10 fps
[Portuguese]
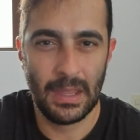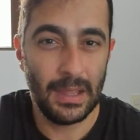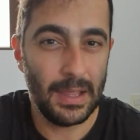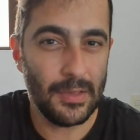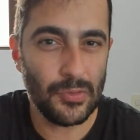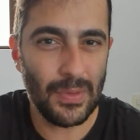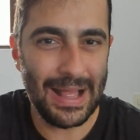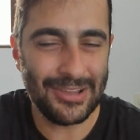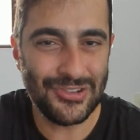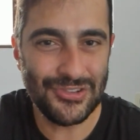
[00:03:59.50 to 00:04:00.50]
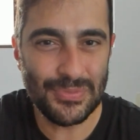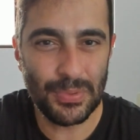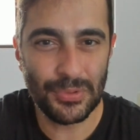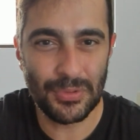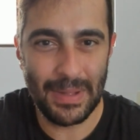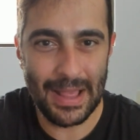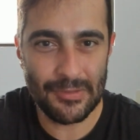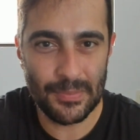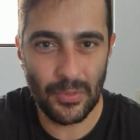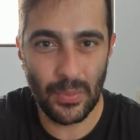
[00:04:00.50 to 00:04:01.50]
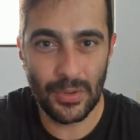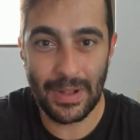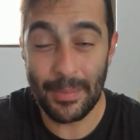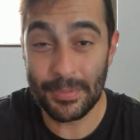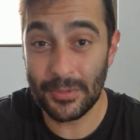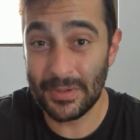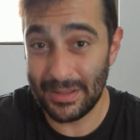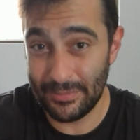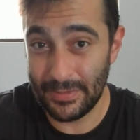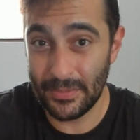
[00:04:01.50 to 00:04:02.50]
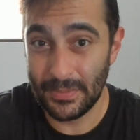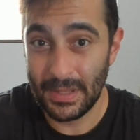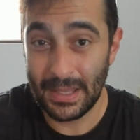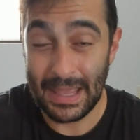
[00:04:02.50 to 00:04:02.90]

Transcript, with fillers: Isso atinge o ponto máximo quando o capitão do navio, que é